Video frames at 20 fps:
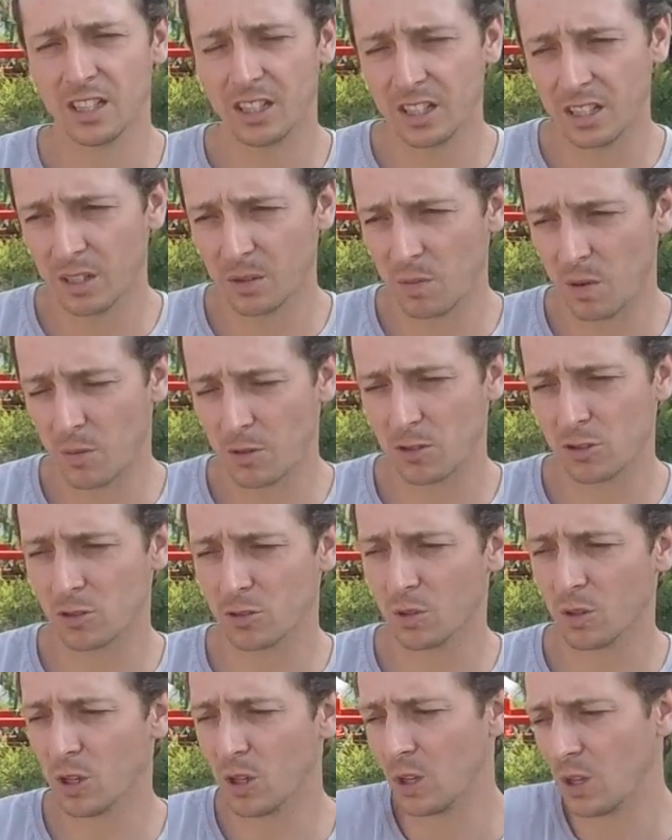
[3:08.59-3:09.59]
i po
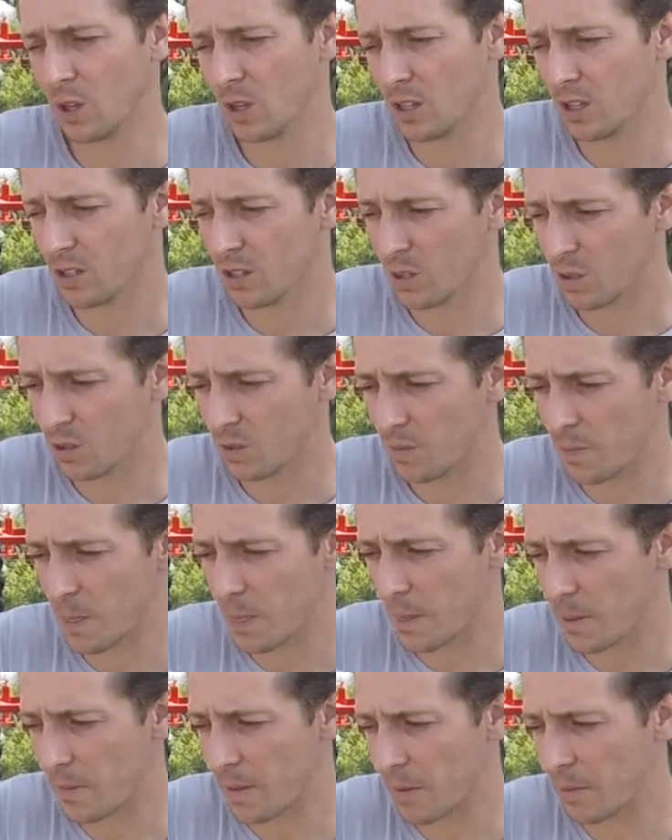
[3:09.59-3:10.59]
prostu,
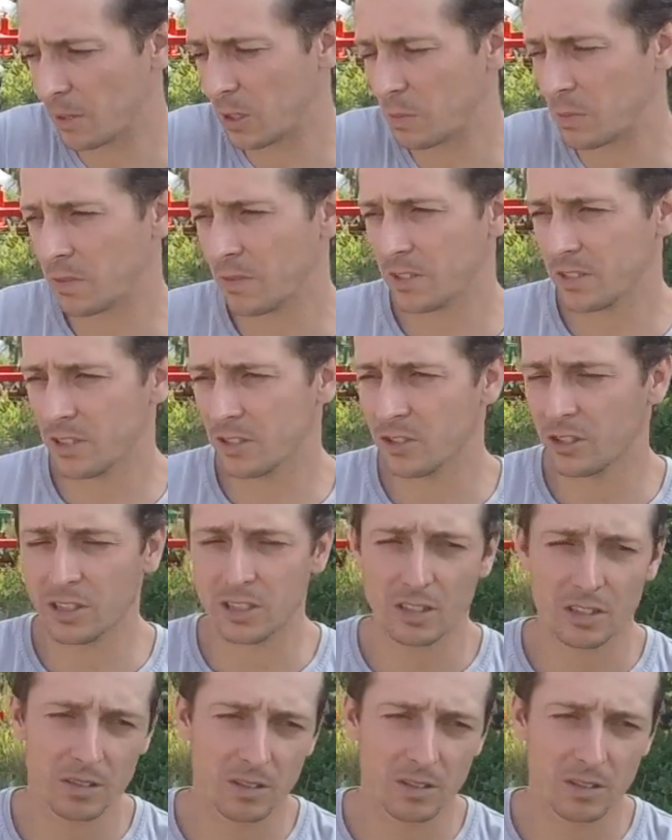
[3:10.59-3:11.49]
jakby to powiedzieć,